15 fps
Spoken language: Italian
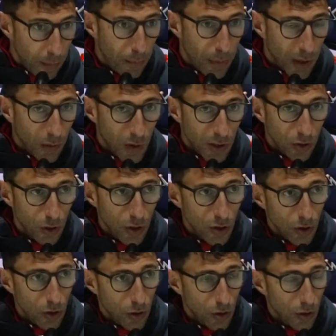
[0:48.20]
per questo
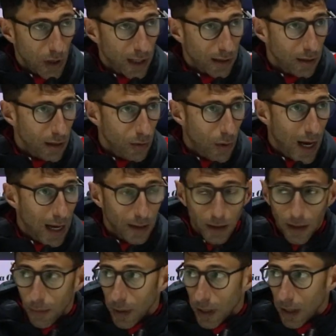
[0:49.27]
discorso le
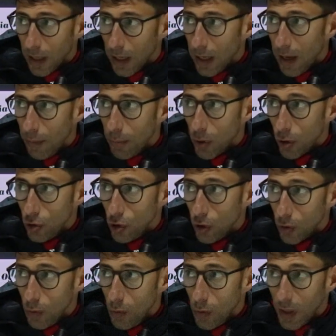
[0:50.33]
attenuanti, perché l'approccio
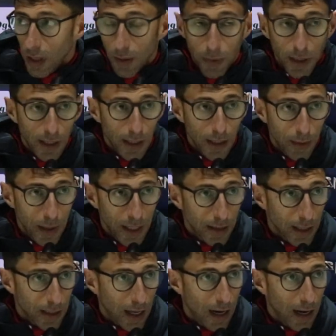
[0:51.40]
comunque
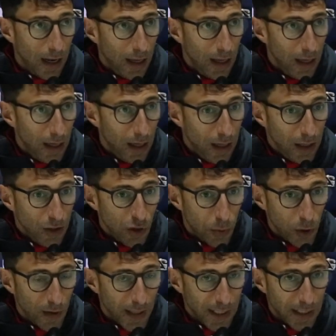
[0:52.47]
indipendentemente dal... ci
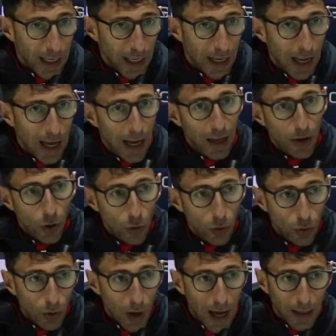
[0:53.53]
poteva stare la non
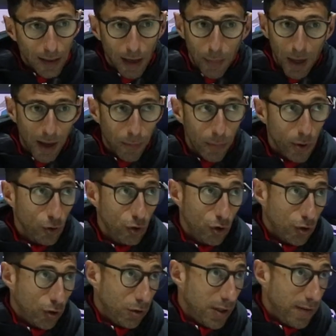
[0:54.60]
durata, ma
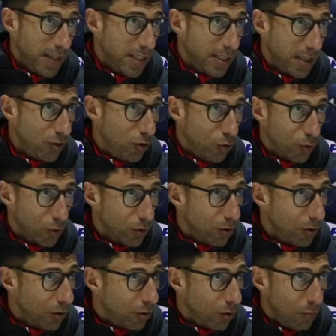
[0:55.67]
l'approccio deve essere giusto,
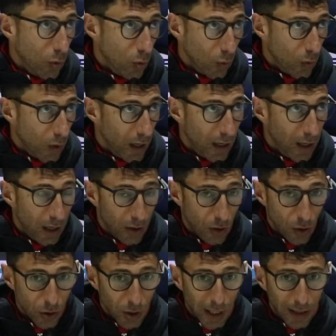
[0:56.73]
comunque.
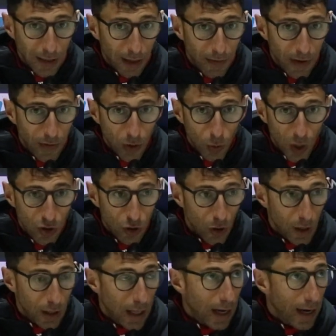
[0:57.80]
Nonostante avevi due
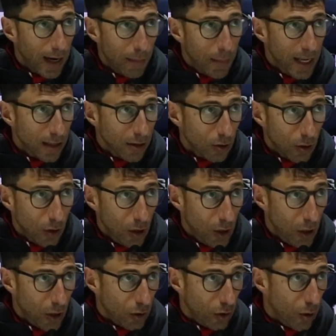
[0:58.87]
giorni di
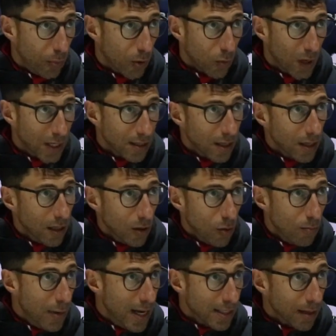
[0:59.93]
allenamento, dopo quasi
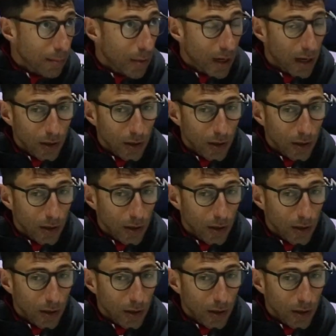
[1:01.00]
un mese per